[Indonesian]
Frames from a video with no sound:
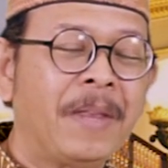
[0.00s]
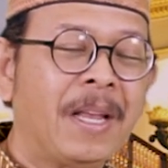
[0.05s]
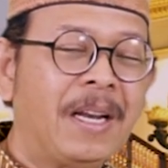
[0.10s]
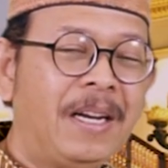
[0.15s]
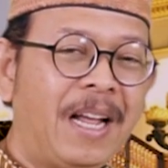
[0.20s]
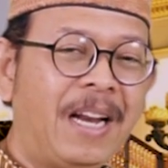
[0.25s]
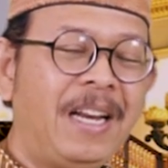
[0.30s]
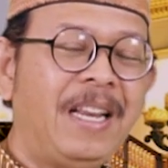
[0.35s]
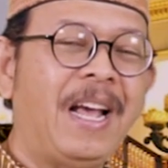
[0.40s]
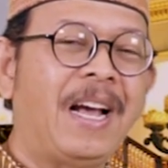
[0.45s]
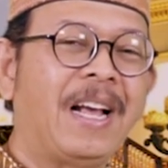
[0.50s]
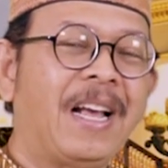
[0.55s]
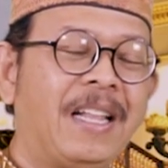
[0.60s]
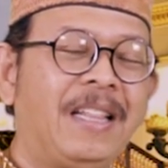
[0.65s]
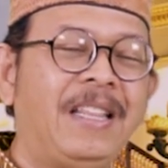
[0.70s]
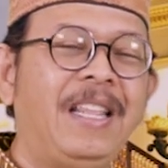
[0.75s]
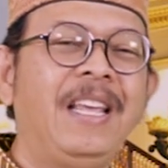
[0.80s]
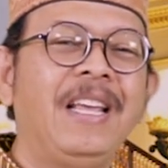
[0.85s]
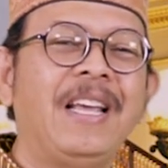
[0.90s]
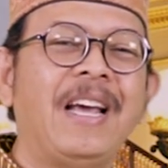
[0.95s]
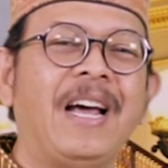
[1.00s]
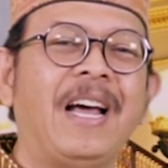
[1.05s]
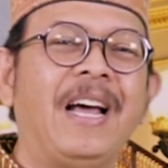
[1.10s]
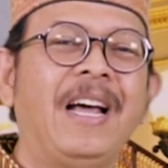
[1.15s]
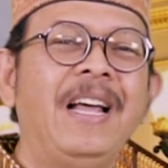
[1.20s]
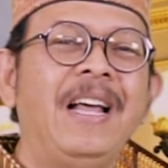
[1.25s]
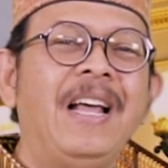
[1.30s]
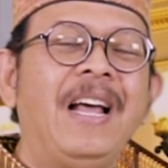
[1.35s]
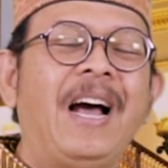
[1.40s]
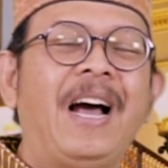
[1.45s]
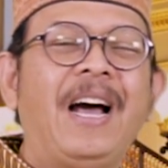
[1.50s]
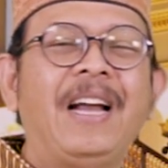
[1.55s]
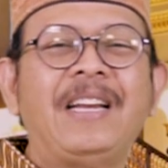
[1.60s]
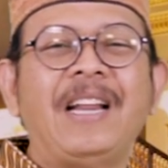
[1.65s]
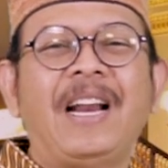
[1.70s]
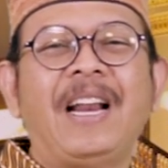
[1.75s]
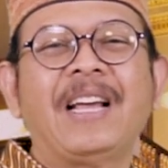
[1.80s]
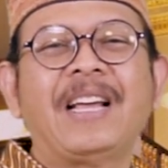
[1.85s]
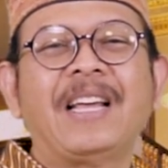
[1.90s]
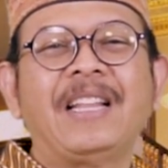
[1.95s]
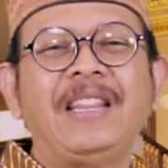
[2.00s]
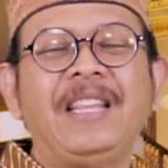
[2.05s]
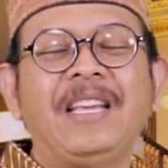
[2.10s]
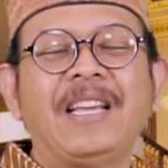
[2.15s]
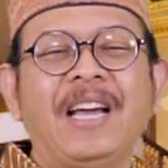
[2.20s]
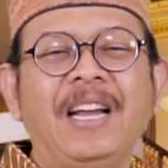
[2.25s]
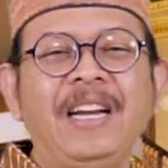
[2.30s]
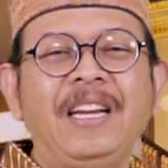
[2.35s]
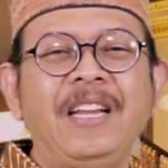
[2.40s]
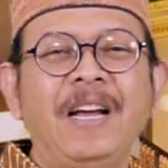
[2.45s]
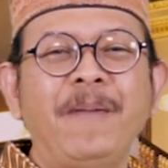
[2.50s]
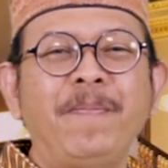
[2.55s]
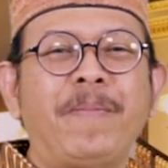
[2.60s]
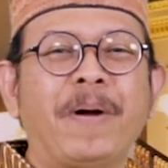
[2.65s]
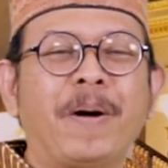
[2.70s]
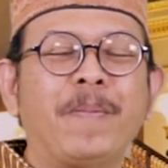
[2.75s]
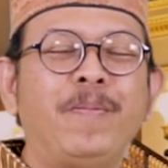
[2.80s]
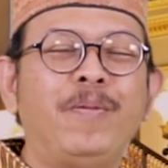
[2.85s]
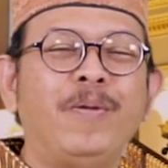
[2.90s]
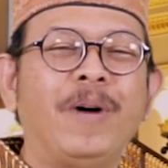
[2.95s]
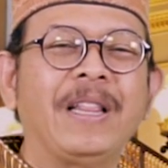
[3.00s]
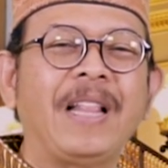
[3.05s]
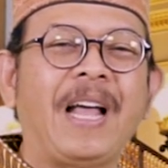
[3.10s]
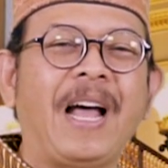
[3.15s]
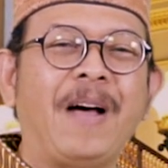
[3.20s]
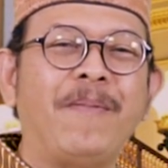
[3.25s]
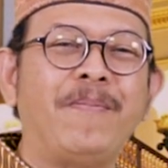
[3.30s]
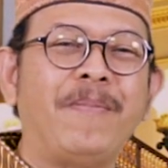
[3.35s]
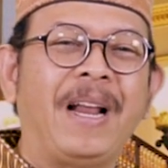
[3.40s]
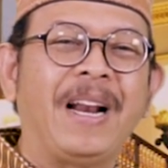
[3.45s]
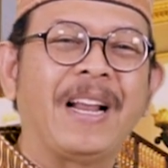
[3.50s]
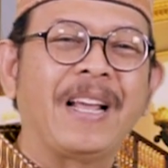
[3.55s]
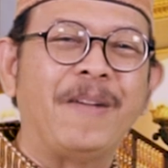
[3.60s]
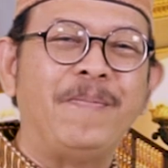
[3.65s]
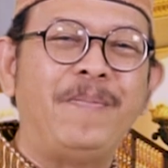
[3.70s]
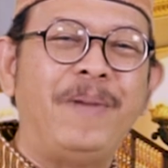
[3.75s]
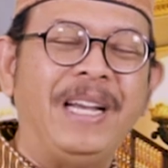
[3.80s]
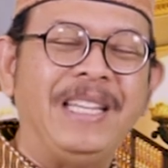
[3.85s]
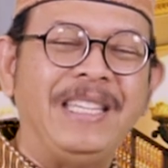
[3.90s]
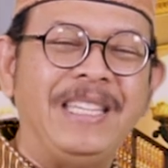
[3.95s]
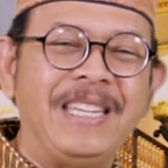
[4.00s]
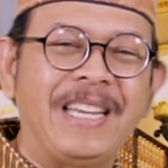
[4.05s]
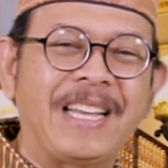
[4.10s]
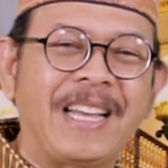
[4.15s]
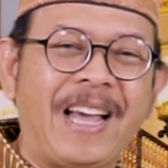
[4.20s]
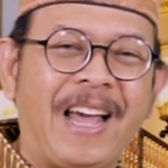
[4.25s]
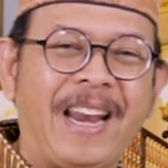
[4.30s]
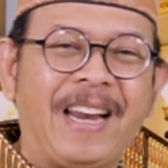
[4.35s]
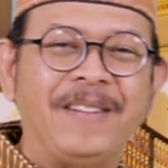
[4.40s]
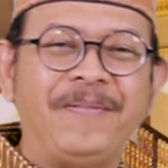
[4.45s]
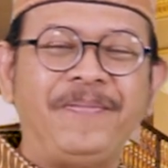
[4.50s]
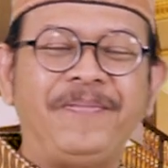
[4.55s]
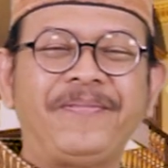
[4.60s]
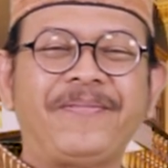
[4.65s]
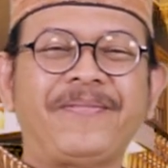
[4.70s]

dan yang ketiga adalah ketika dia berbuat amal kebajikan.